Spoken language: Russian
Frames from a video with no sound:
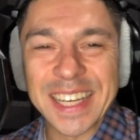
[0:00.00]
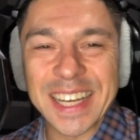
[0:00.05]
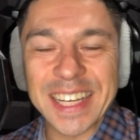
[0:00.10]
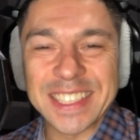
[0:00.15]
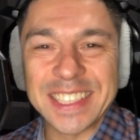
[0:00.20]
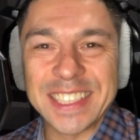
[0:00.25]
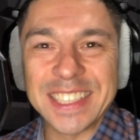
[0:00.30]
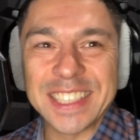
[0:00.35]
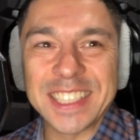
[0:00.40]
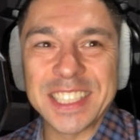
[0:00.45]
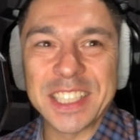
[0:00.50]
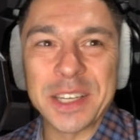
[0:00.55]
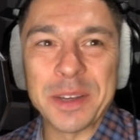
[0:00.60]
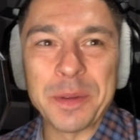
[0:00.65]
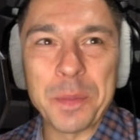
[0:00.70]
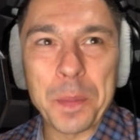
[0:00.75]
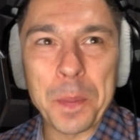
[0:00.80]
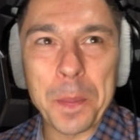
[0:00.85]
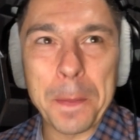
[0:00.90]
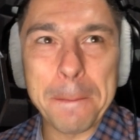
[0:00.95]

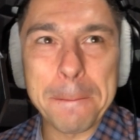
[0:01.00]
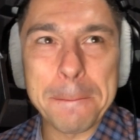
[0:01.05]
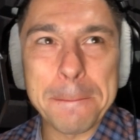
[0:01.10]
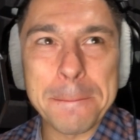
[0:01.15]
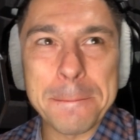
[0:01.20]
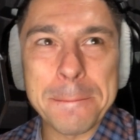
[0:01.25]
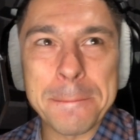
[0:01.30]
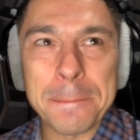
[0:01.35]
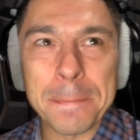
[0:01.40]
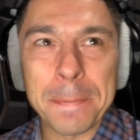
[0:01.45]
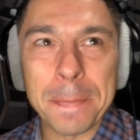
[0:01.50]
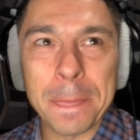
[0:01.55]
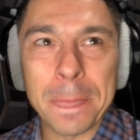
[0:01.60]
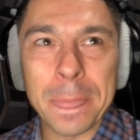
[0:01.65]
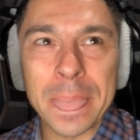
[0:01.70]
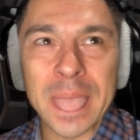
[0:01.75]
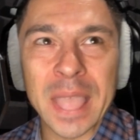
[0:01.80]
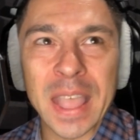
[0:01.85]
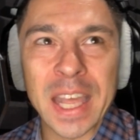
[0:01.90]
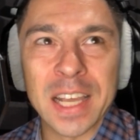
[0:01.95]
Хотите
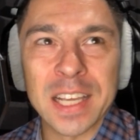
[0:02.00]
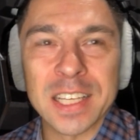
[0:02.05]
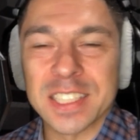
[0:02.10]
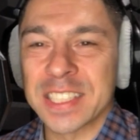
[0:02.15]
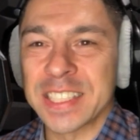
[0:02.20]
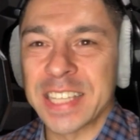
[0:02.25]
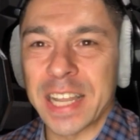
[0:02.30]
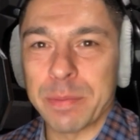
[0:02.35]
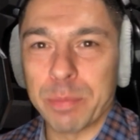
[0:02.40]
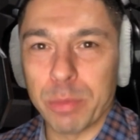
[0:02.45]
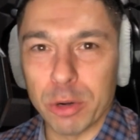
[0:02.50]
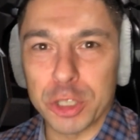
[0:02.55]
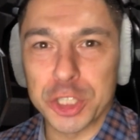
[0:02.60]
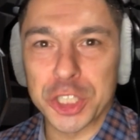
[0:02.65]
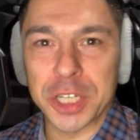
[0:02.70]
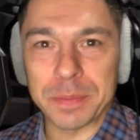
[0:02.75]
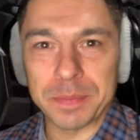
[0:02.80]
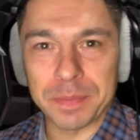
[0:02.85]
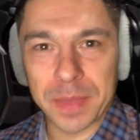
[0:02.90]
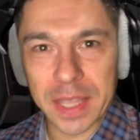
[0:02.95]
знать
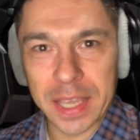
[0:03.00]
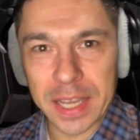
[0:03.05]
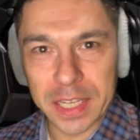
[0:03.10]
больше?